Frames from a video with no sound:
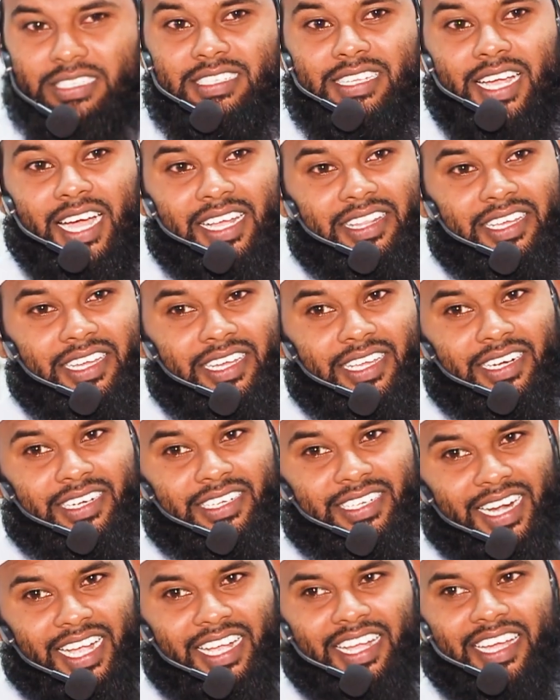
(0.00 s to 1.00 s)
যাদের
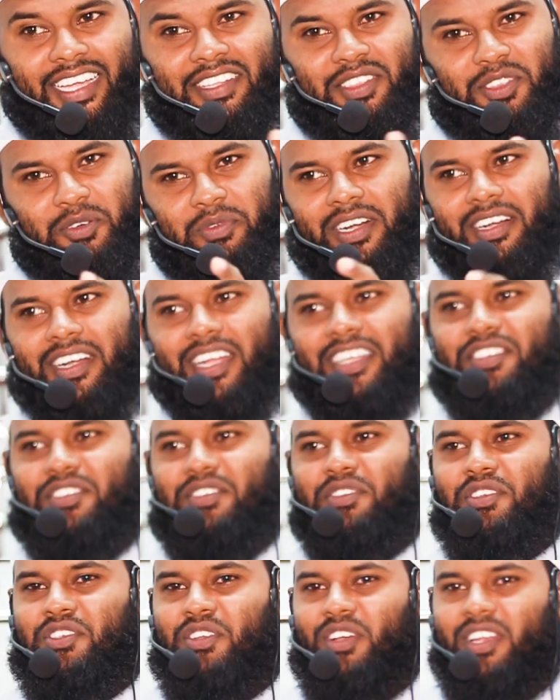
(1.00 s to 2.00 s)
টাকায় তোমার
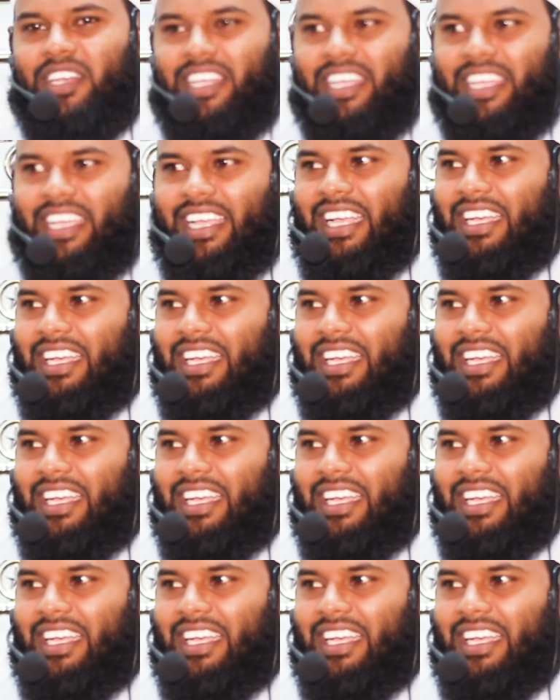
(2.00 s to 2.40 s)
রাষ্ট্র চলে